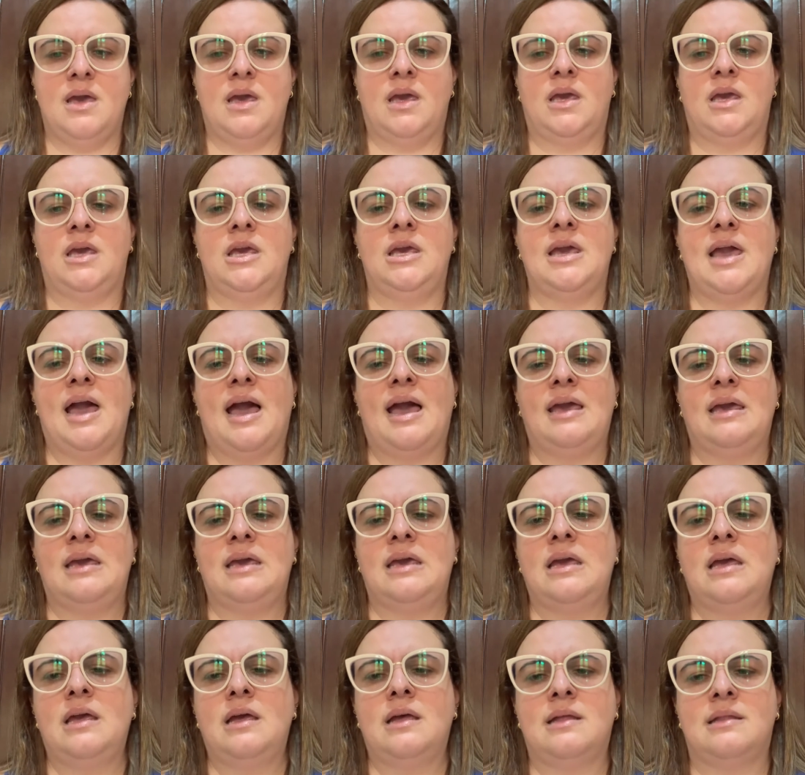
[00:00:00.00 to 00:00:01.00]
E
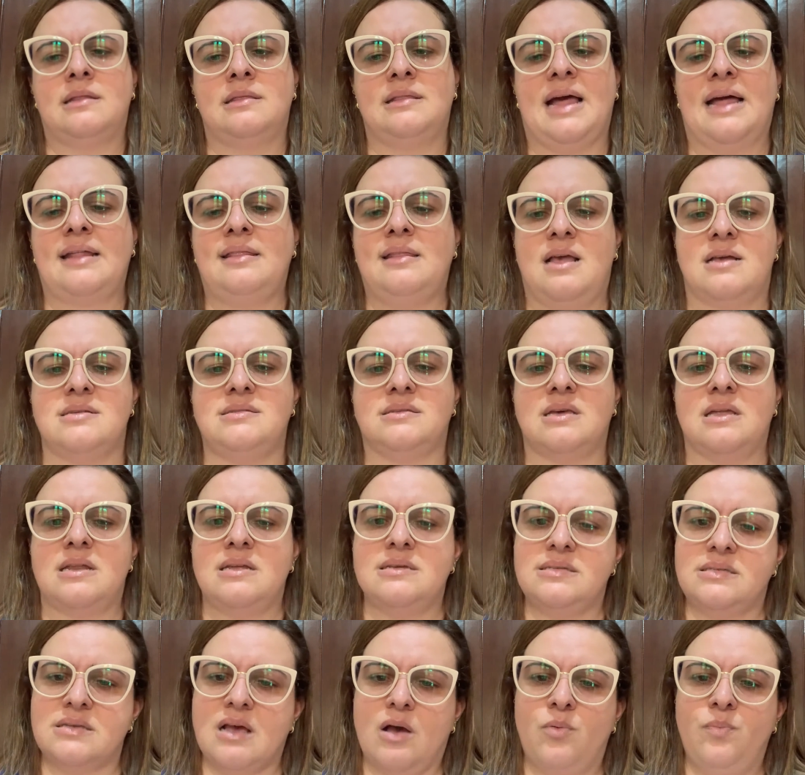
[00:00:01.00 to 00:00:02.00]
aí, na
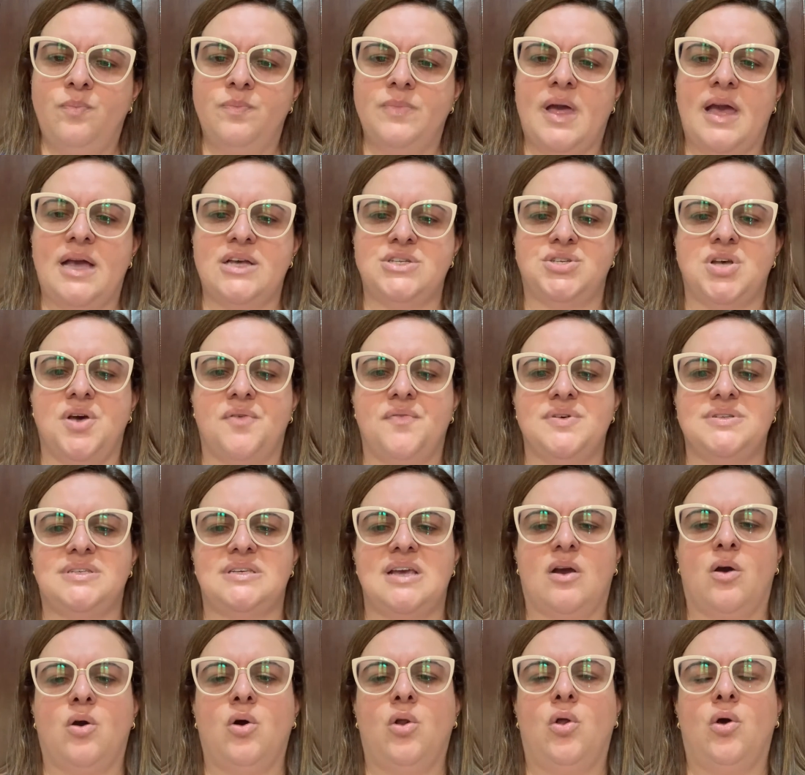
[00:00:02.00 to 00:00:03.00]
descrição, é só
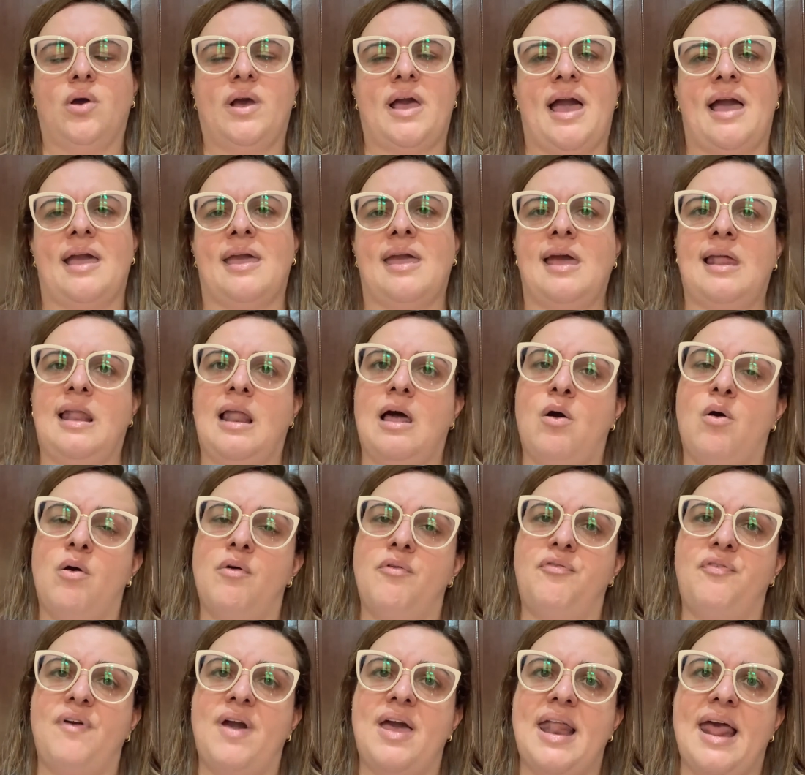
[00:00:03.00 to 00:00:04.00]
você colocar que ela
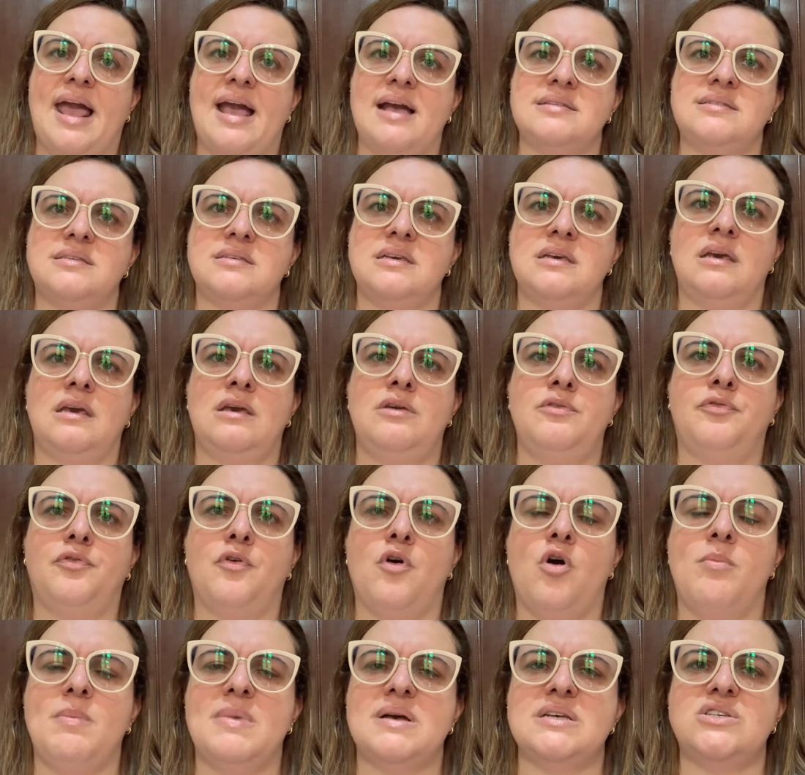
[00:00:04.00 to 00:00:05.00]
oferece
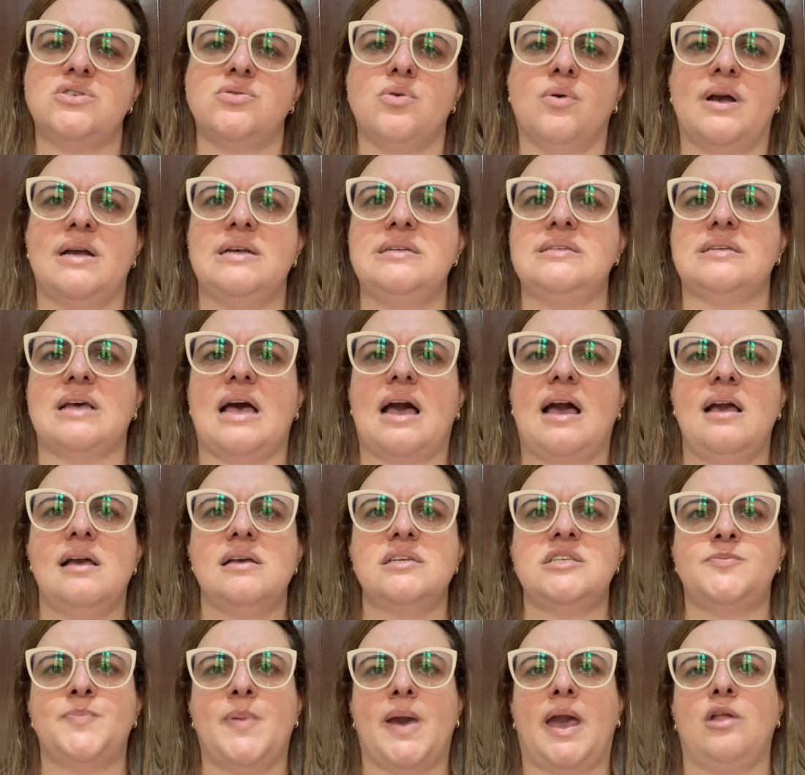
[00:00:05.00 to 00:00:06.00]
informações a
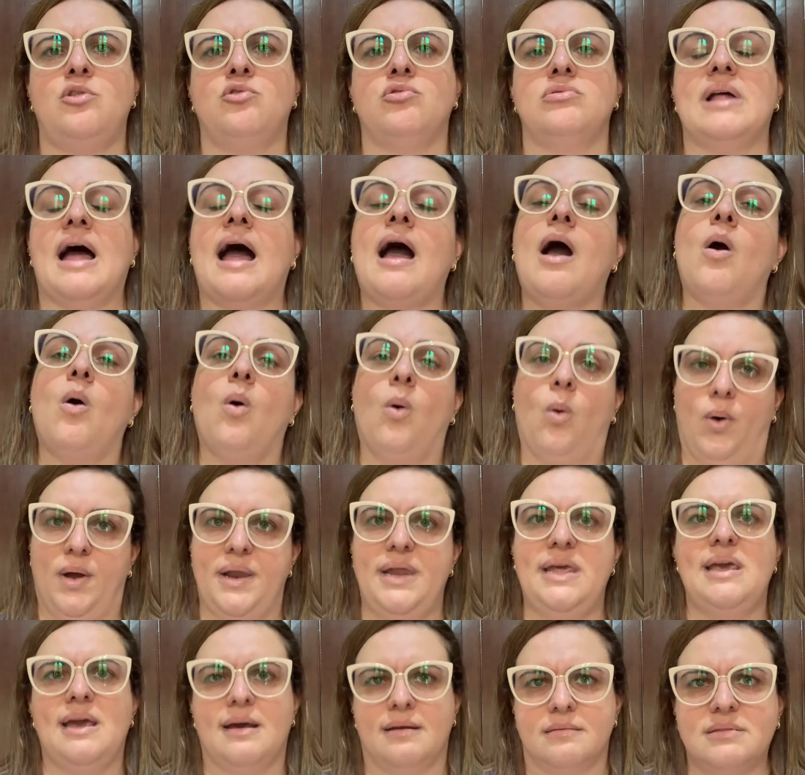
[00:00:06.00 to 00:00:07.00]
respeito da
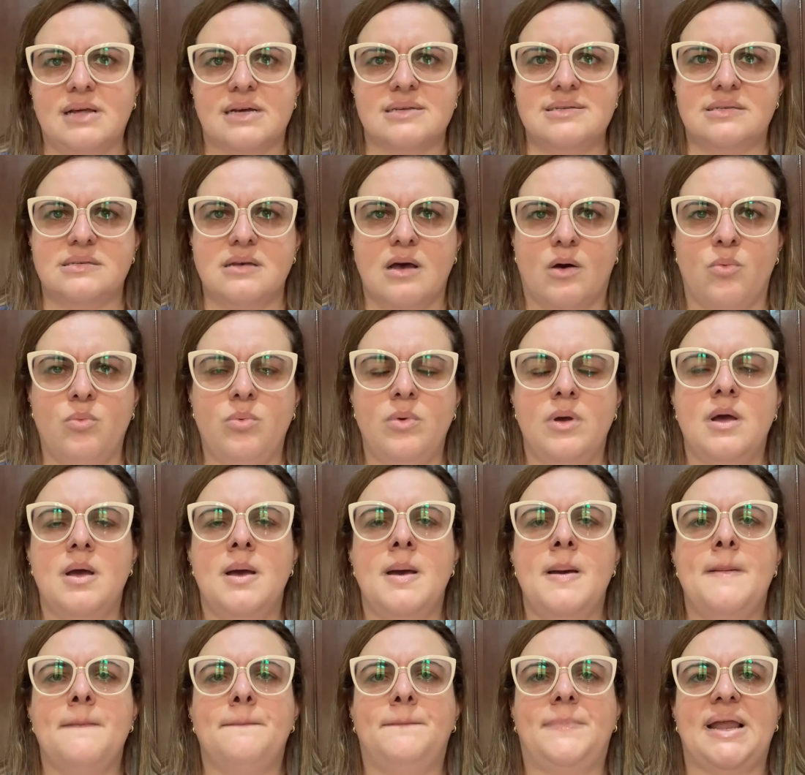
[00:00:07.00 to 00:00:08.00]
orientação
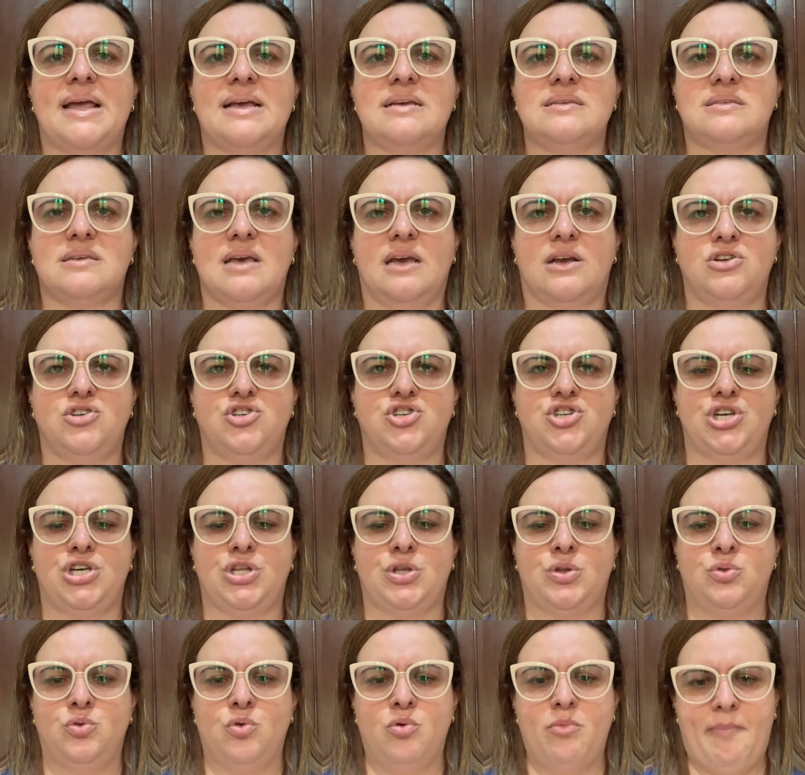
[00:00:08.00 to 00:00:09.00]

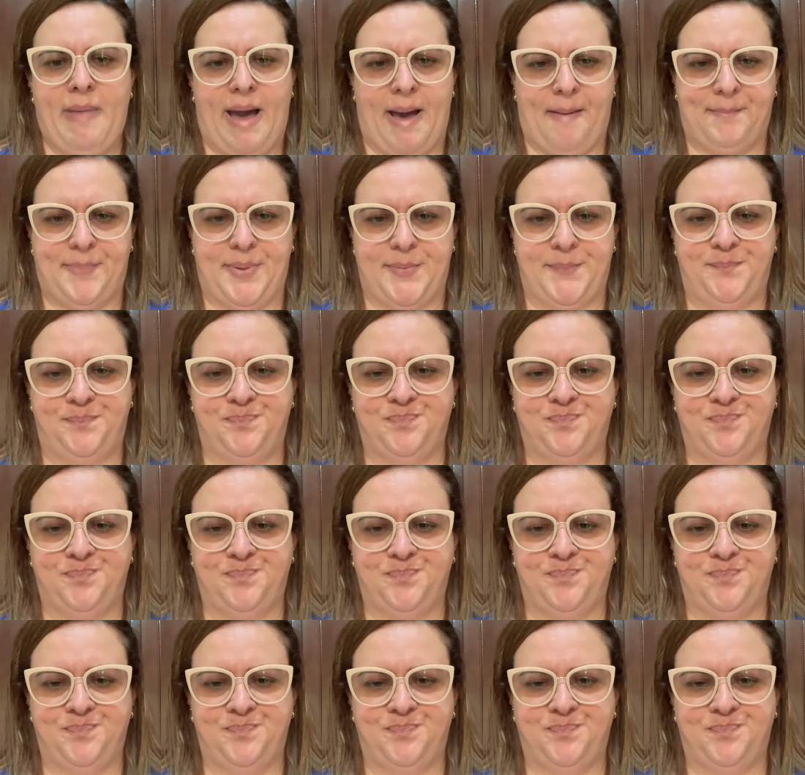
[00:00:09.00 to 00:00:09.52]
presente no mapa.